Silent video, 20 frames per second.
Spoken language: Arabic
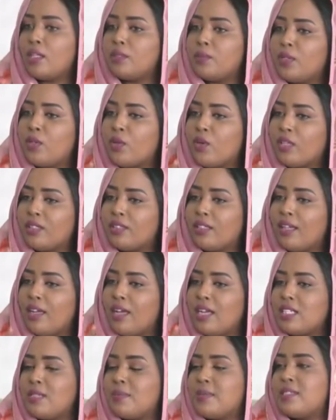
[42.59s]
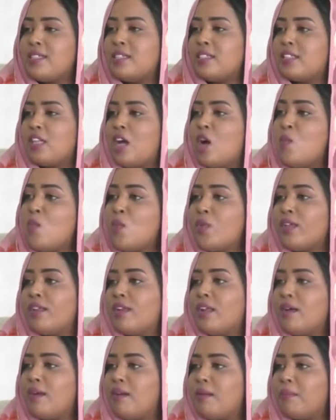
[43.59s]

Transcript: اخذ من الكوركتر حاجه بسيطه او ممكن